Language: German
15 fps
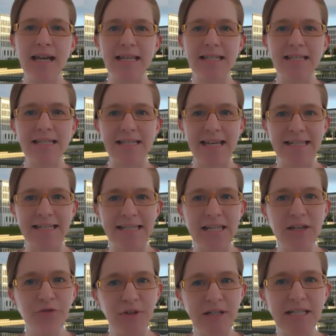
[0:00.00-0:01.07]
Es ist ein
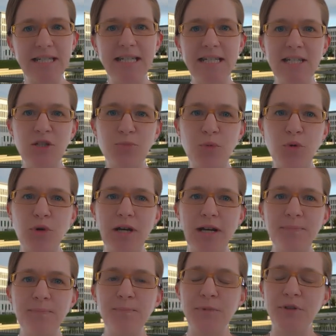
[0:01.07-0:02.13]
sehr vielseitiges
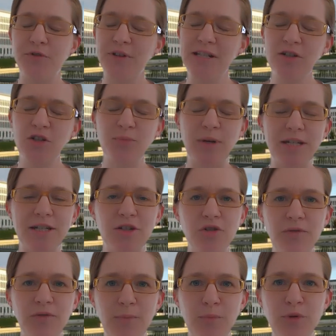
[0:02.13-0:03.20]
Programm mit vielen spannenden
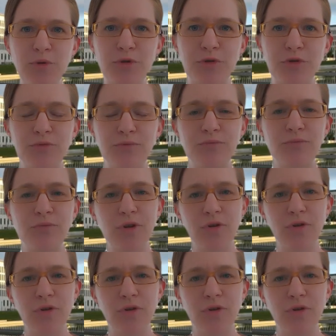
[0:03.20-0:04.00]
Schwerpunkten.